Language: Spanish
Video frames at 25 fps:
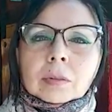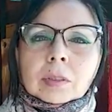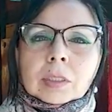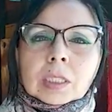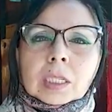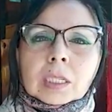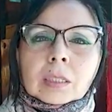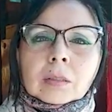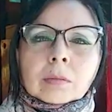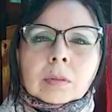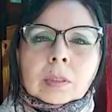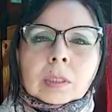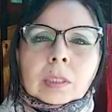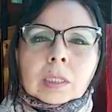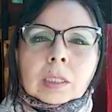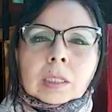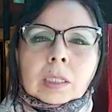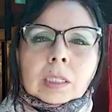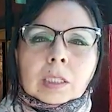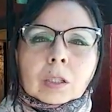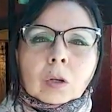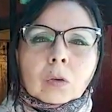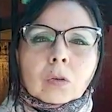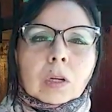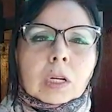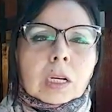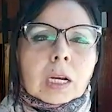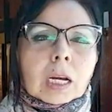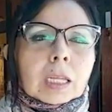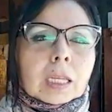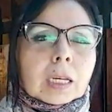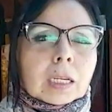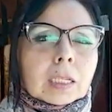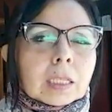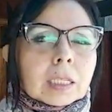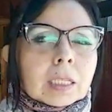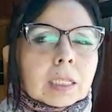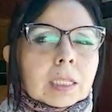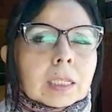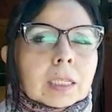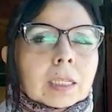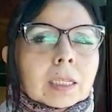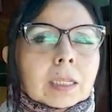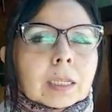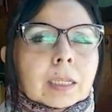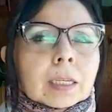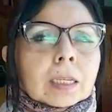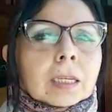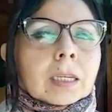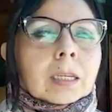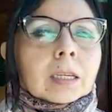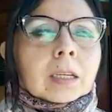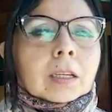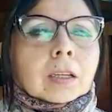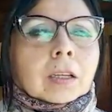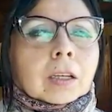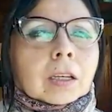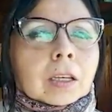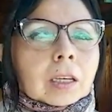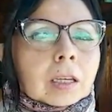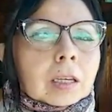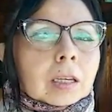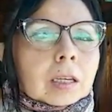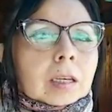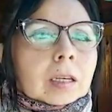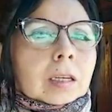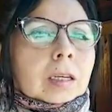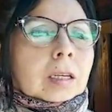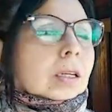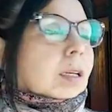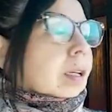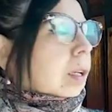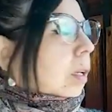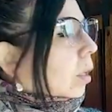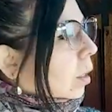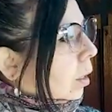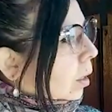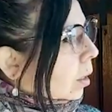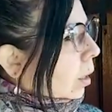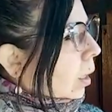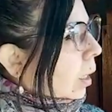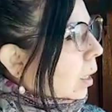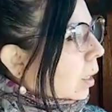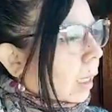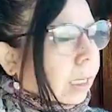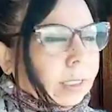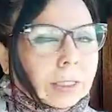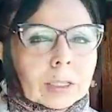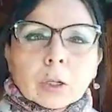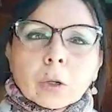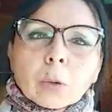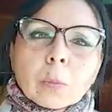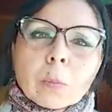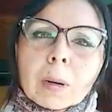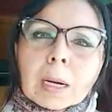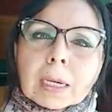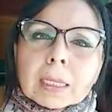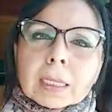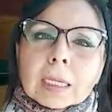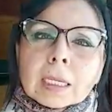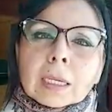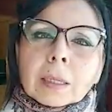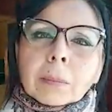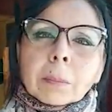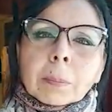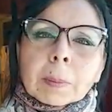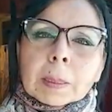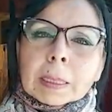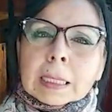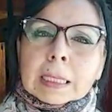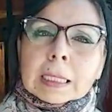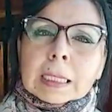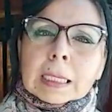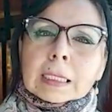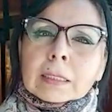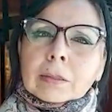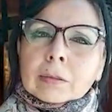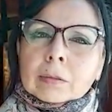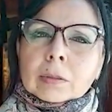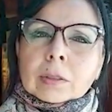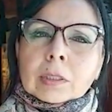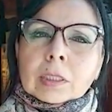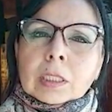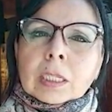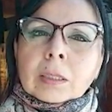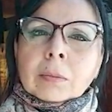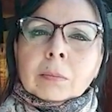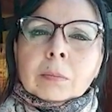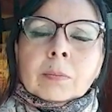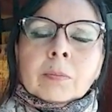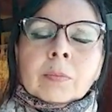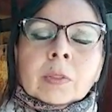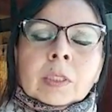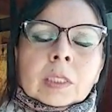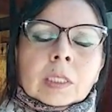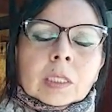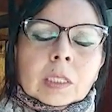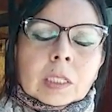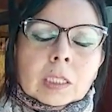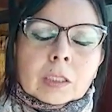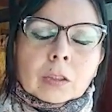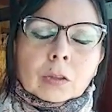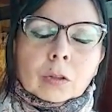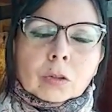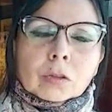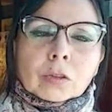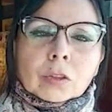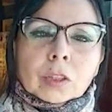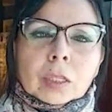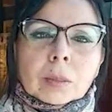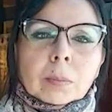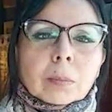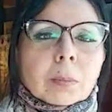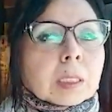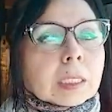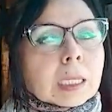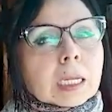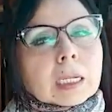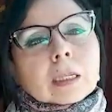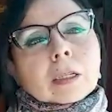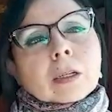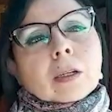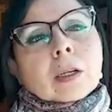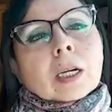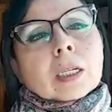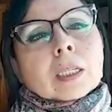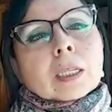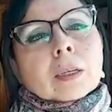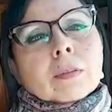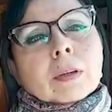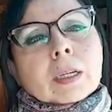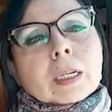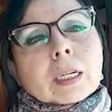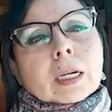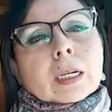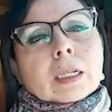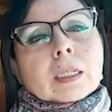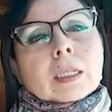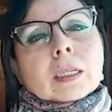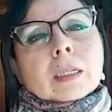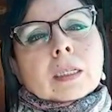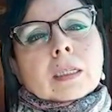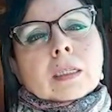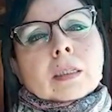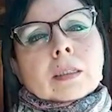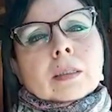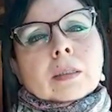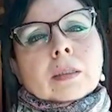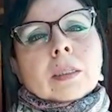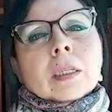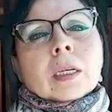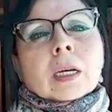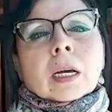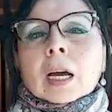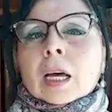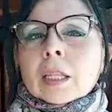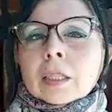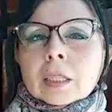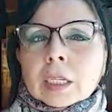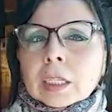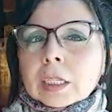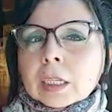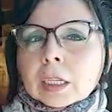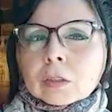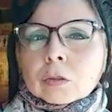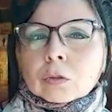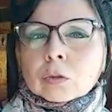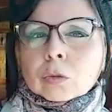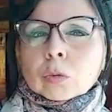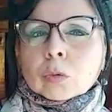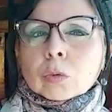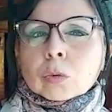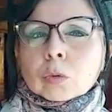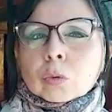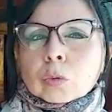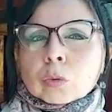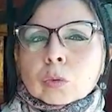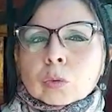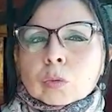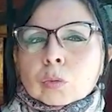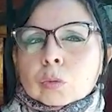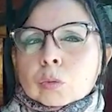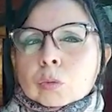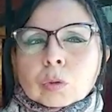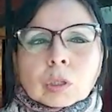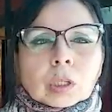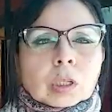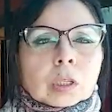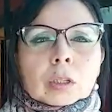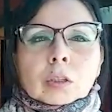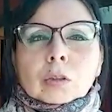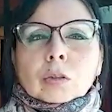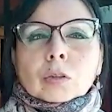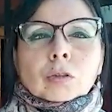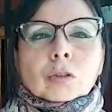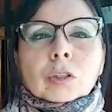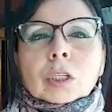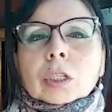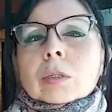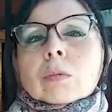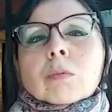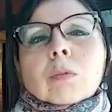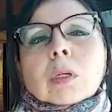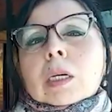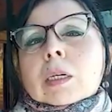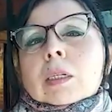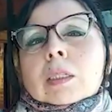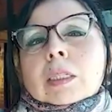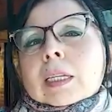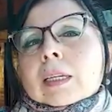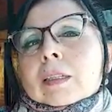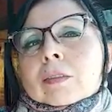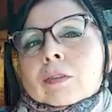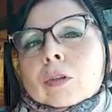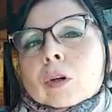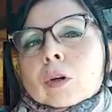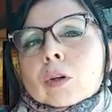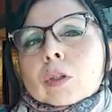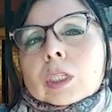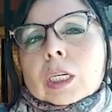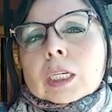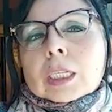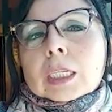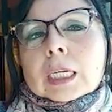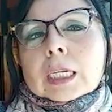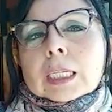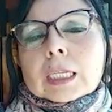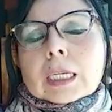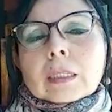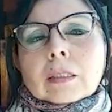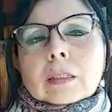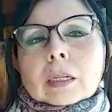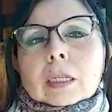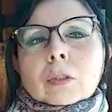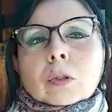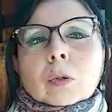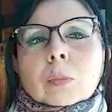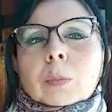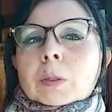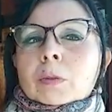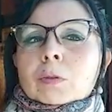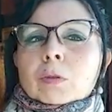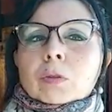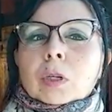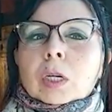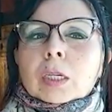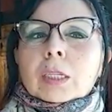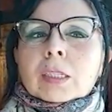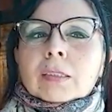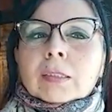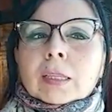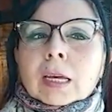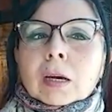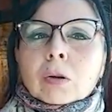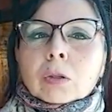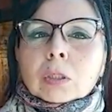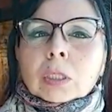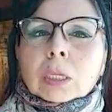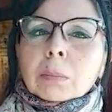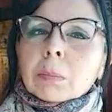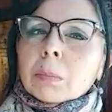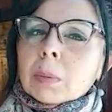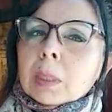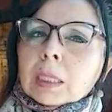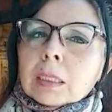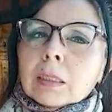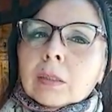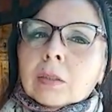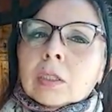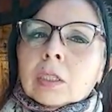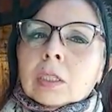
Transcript: ¿ya? Que está ubicada aquí eh, en la calle Los Maquis, en Pelequén, ¿ya? Entonces invitarles a que vengan a adquirir su, no sé, una creación que quieran, algo personalizado también,